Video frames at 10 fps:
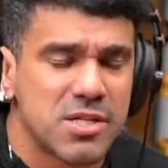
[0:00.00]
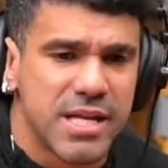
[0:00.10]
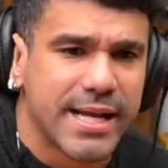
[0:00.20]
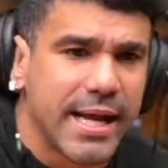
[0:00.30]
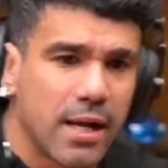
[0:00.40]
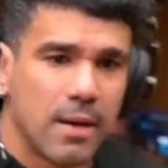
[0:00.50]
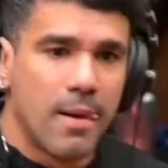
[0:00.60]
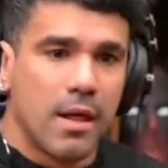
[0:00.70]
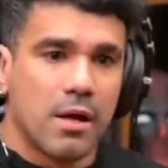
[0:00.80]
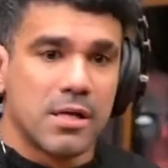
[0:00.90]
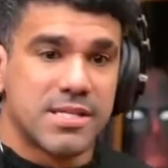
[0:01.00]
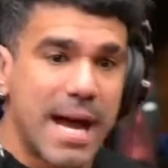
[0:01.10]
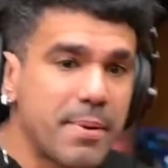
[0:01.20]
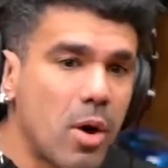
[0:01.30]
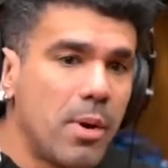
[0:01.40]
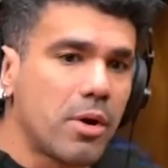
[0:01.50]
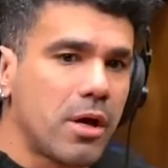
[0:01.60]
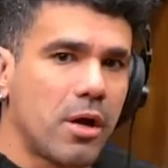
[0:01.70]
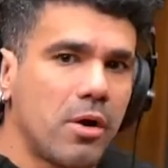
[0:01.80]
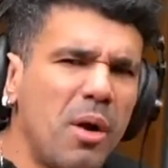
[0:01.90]
Eu não, você que... sabe. Sabe como eu.
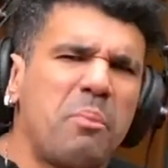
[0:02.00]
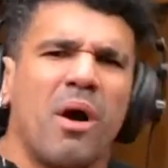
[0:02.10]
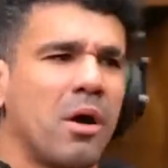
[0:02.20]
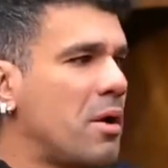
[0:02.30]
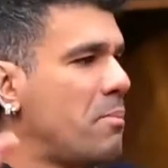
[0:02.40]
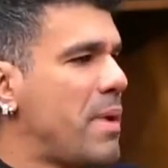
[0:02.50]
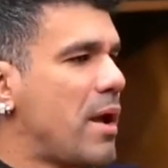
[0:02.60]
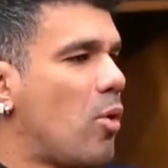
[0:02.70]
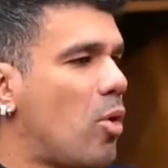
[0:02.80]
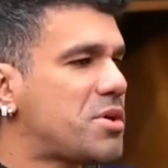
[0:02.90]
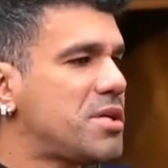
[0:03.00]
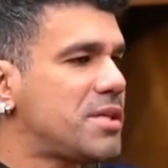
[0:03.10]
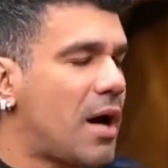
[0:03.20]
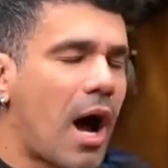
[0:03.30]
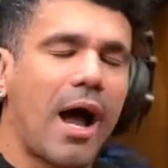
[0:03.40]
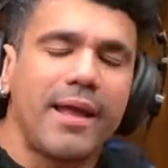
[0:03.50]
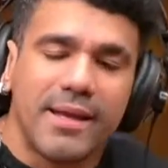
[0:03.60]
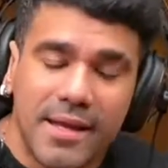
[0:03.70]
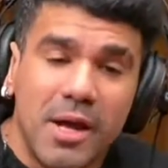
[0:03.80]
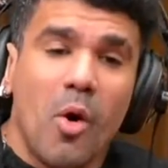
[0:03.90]
Eu, eu fiquei de pau man, duro. Hoje em...
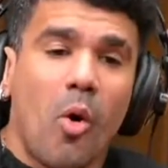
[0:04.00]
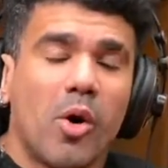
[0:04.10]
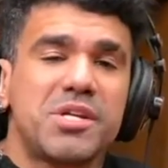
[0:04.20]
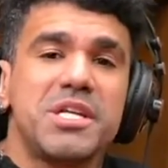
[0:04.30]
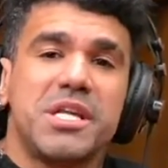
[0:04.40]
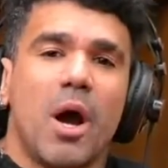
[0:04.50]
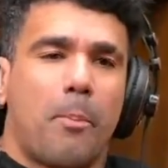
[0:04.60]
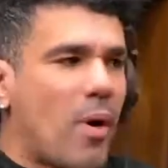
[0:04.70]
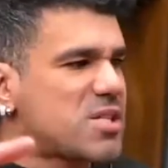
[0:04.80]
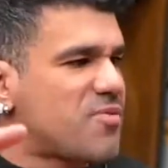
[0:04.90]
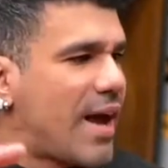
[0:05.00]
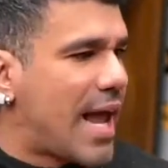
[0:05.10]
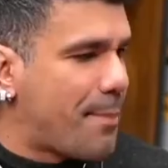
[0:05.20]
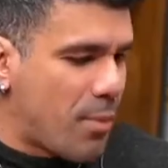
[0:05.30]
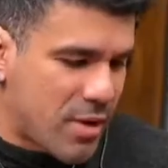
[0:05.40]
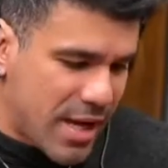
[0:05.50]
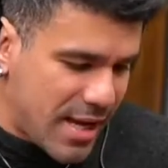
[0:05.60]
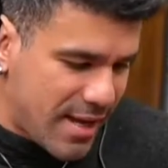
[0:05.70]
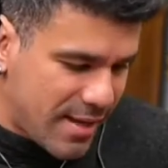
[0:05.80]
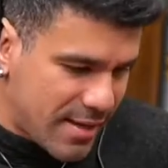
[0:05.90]
Ai, hoje em dia eu posso falar,
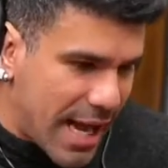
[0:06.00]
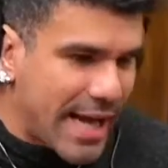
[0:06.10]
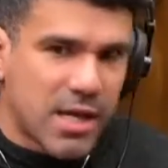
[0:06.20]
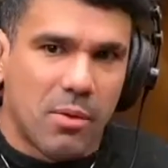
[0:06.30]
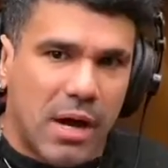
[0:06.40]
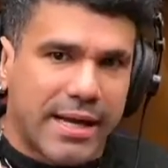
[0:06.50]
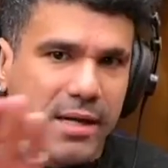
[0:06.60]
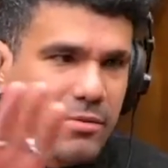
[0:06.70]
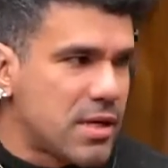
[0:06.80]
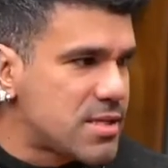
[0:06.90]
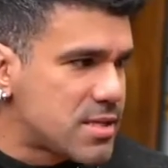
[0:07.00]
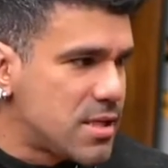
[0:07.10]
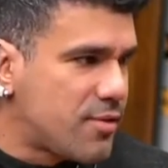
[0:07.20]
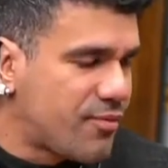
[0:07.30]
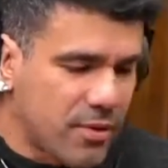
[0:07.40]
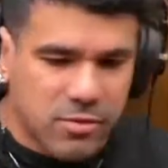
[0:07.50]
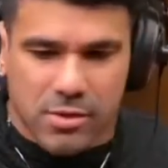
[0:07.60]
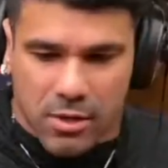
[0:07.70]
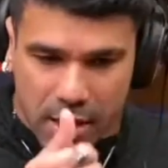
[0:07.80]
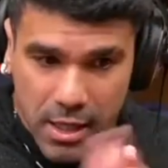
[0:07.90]
porque aqui, eu... aqui não tem isso de
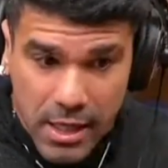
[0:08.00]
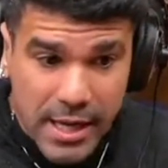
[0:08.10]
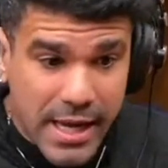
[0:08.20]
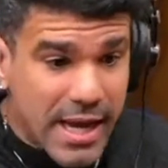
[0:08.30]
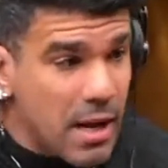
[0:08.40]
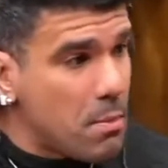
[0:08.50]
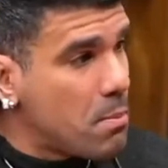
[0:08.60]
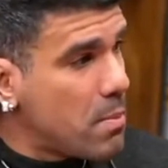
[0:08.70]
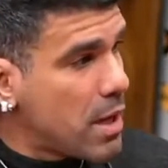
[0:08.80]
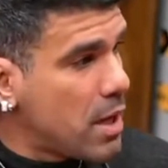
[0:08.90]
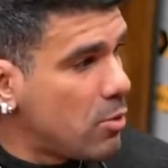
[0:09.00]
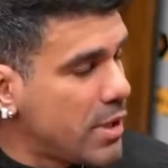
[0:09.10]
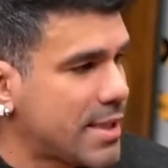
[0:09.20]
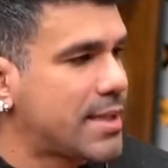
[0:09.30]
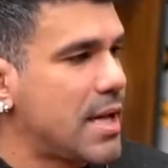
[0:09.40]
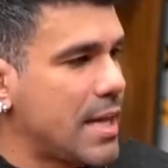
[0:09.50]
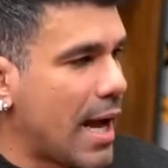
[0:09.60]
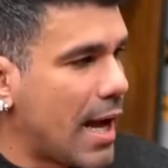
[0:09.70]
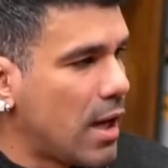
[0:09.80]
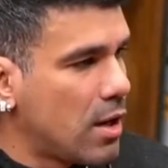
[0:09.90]
filtro, não, né? Não, caralho. Eu ia
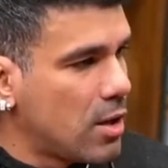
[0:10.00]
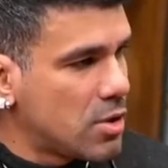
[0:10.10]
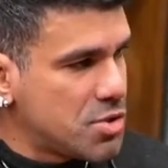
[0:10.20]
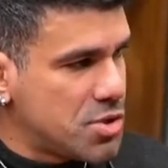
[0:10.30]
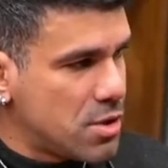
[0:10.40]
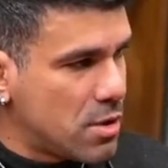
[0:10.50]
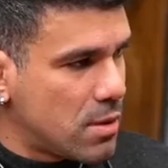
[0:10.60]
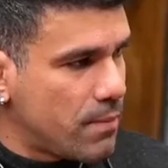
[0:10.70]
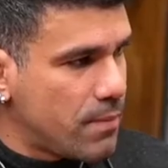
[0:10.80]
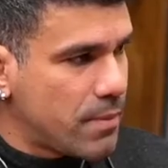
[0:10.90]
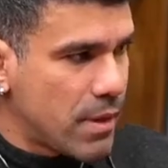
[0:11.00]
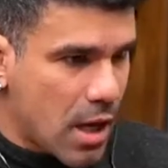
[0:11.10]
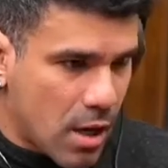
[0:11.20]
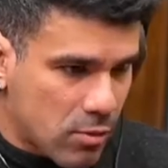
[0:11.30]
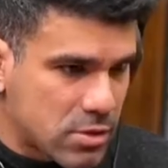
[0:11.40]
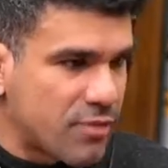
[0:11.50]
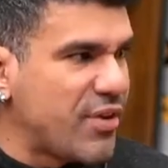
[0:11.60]
treinar. De pau duro. Não.